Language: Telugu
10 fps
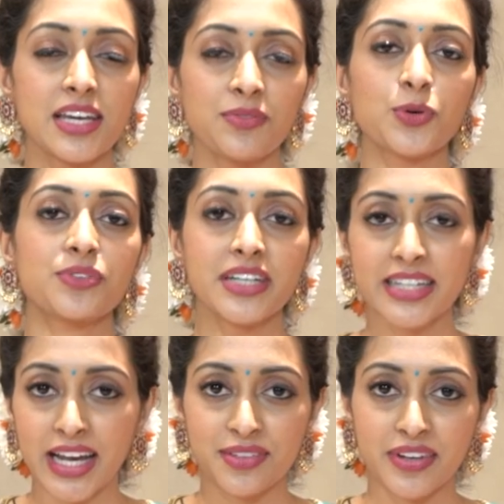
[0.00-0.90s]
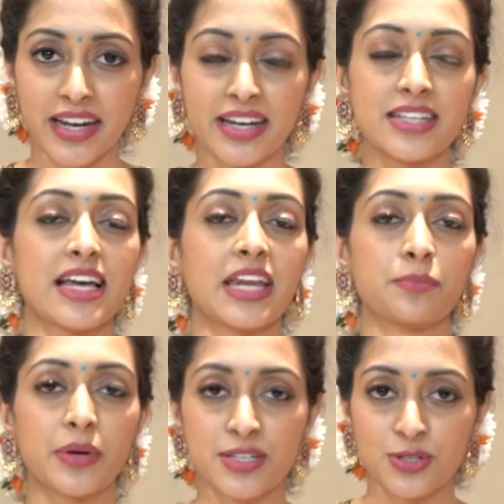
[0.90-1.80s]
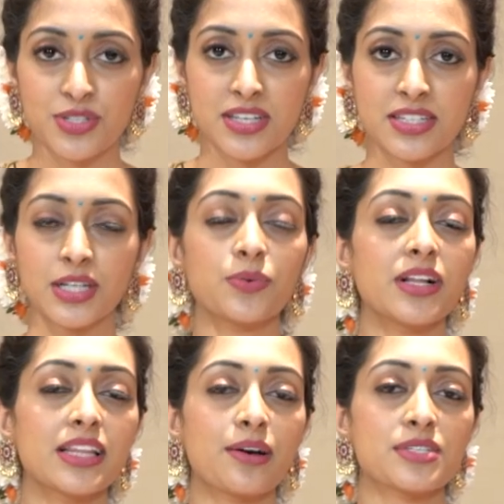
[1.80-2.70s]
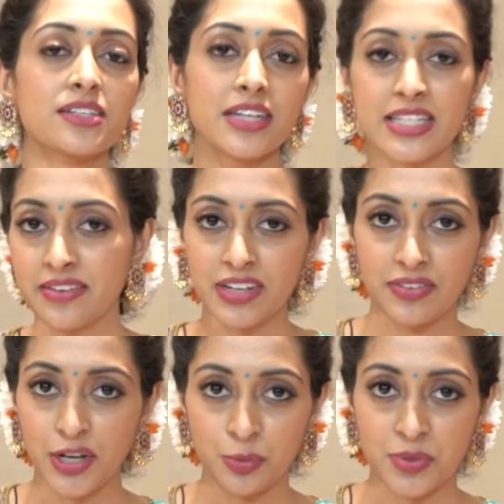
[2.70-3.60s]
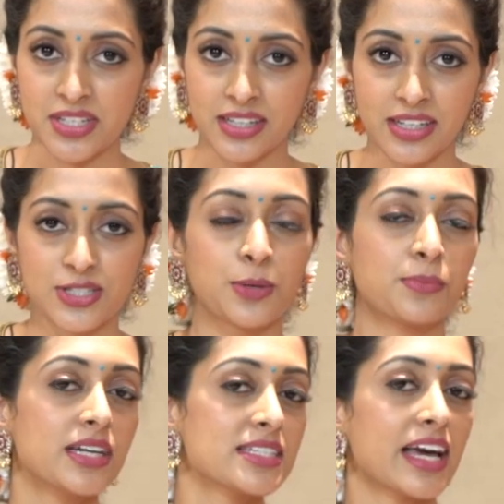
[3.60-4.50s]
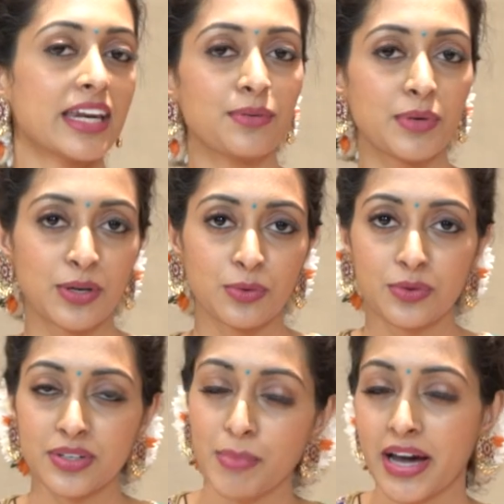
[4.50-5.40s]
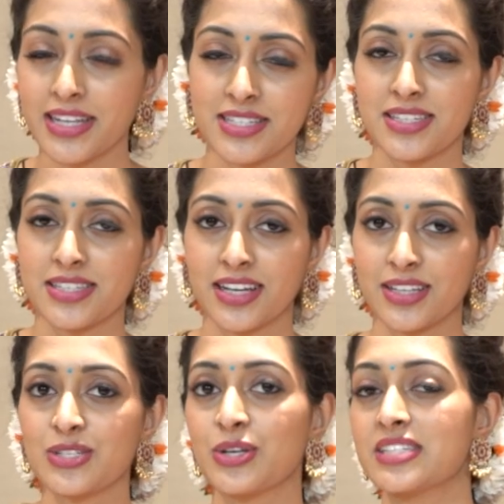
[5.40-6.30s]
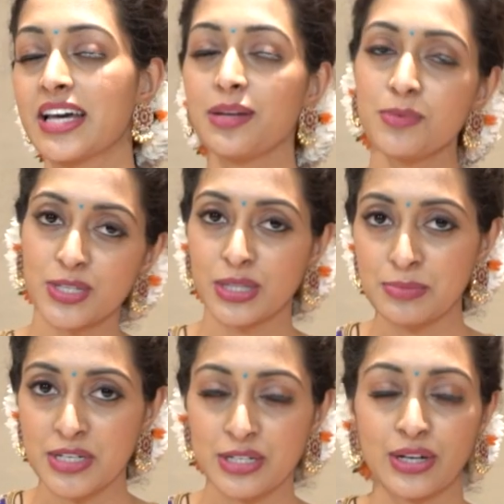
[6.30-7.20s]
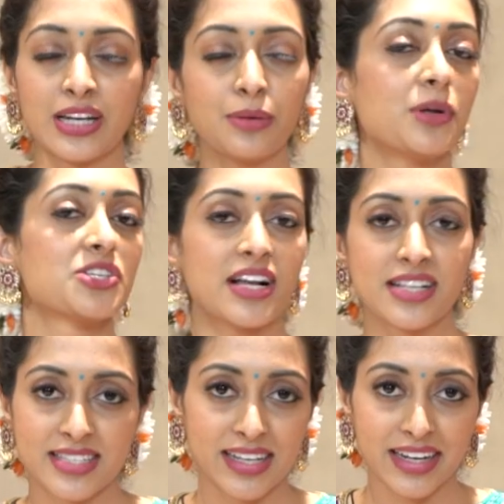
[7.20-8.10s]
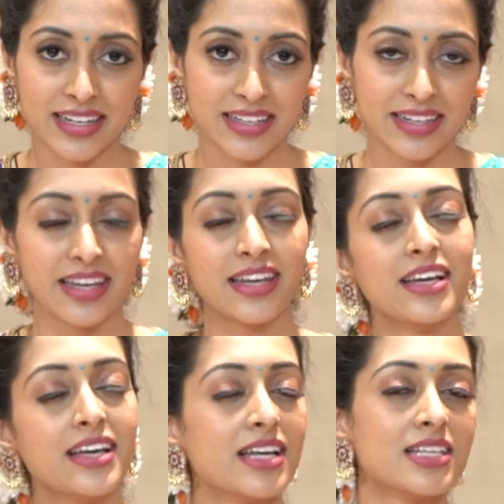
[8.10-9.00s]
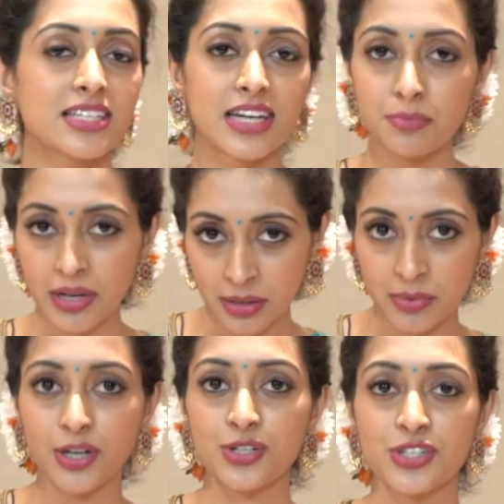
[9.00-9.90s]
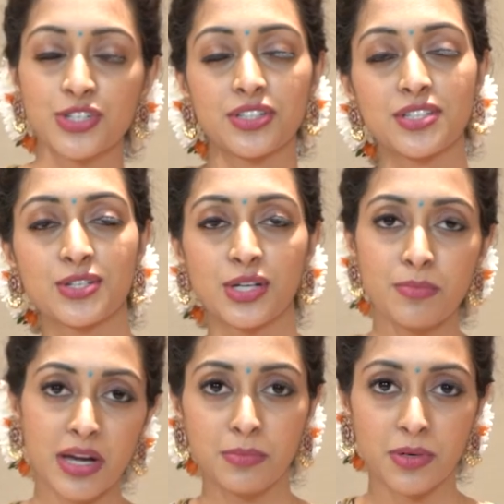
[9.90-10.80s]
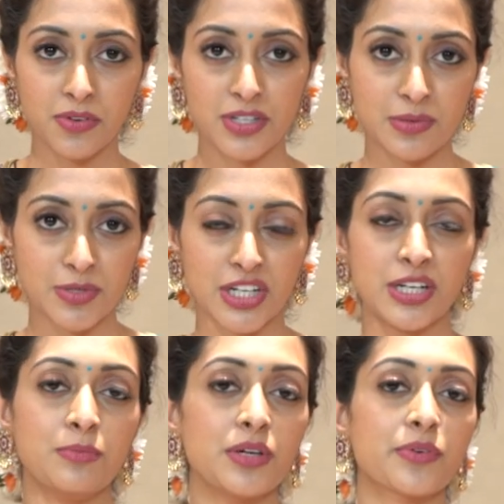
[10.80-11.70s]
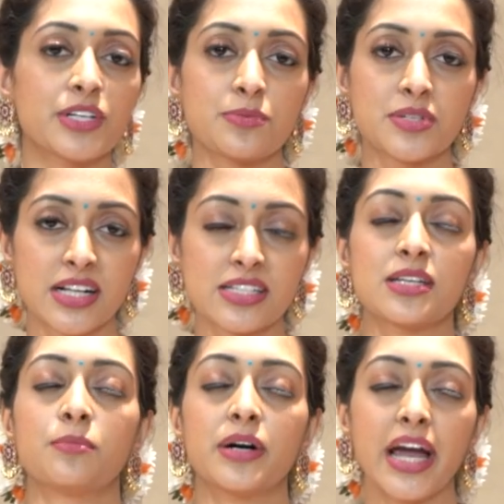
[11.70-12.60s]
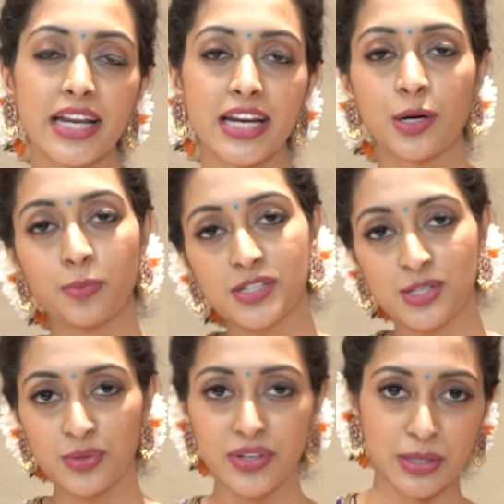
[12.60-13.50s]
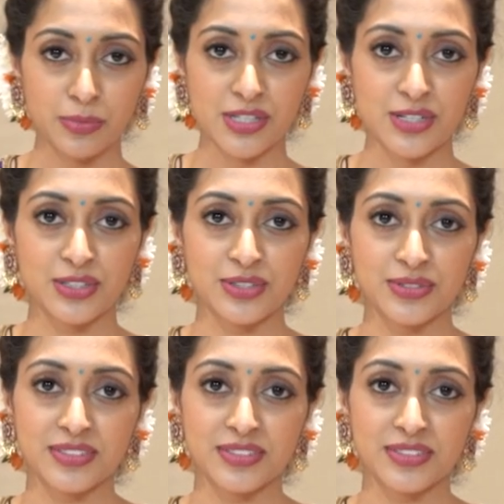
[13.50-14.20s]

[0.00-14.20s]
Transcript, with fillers: సిఓ త్రీ నైన్ ఫైవ్ అండ్ శారీ ప్రైస్ వచ్చేసి ట్వెల్వ్ థౌసండ్ త్రీ సెవెంటీ ఫైవ్ రూపీస్ అండి సో ప్రిటీ శారీ మీకు బాగా నచ్చేసింది కదా సో ఈసారి మీ సొంతం చేసుకోవడానికి మీరు చేయాల్సిందల్లా ఏంటంటే స్క్రీన్ అండ్ కనపడే కోర్స్ కొంచెం తీసుకొని మా నెంబర్కి వాట్సాప్ చేయండి మీరు వాట్సాప్ చేయాల్సిన నెంబర్ ఎయిట్ నైన్ ట్రిపుల్ జీరో వన్ ట్రిపుల్ జీరో టూ